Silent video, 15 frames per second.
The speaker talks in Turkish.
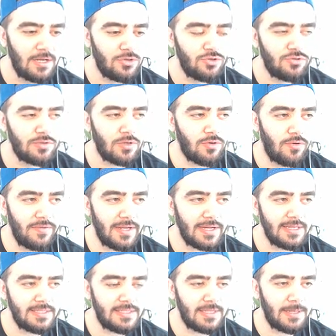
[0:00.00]
Şunu da gönder
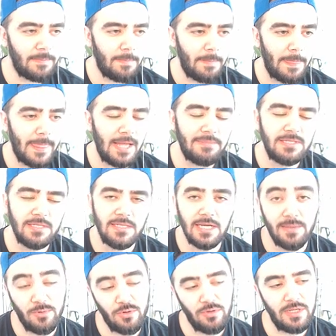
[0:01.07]
gitsin. Hepsini
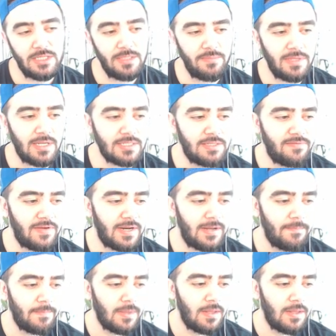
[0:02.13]
takıma göndereceğim bir dahaki sefere.